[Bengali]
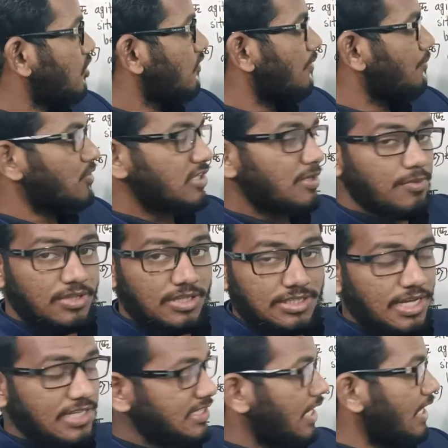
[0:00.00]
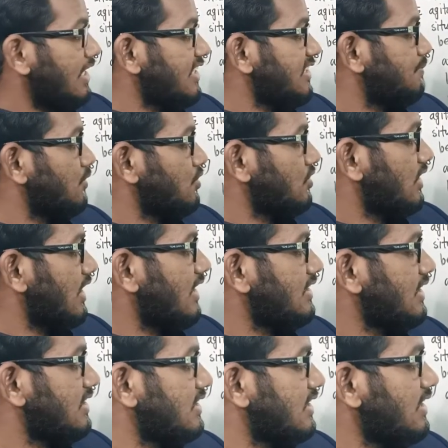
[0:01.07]
বর্তমান প্রধানমন্ত্রী তার চেহারাটা স্পষ্ট দেখা
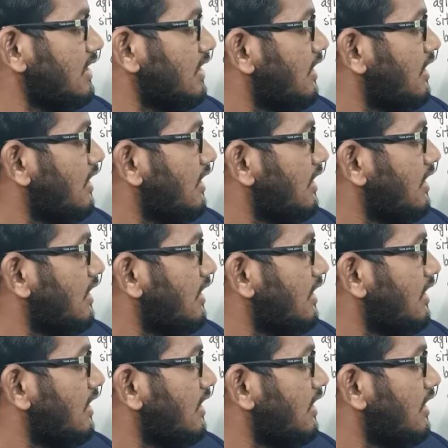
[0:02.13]
যাচ্ছে